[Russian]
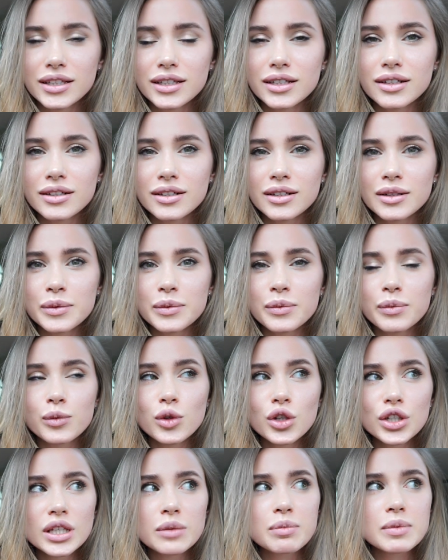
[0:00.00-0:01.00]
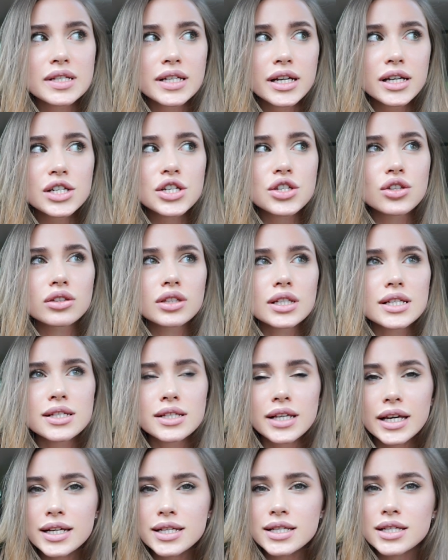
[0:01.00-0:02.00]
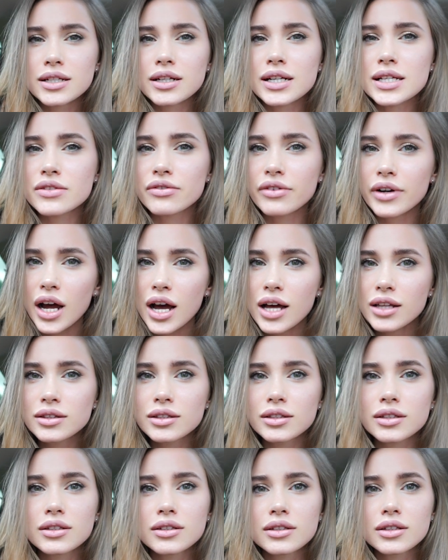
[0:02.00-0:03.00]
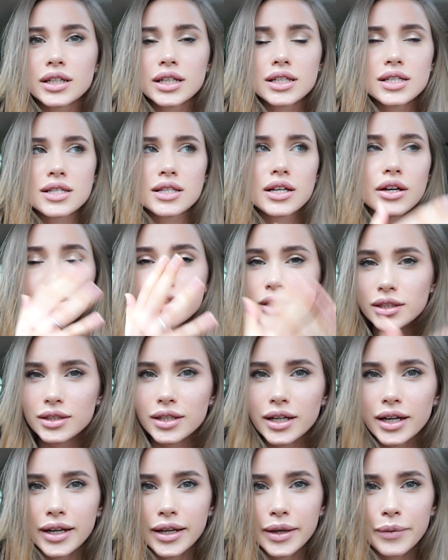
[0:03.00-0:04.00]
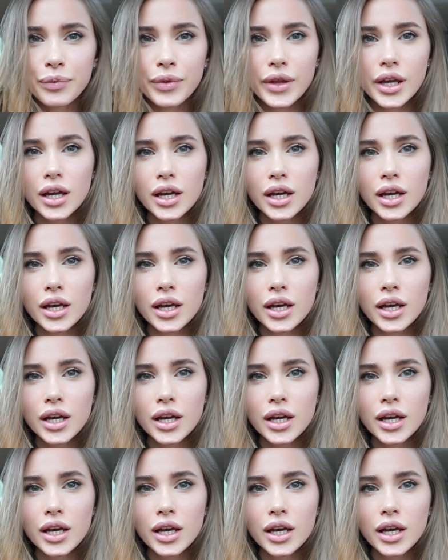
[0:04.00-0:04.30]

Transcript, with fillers: Э, многие писали, что это секс, разврат, э, я не знаю, и так далее.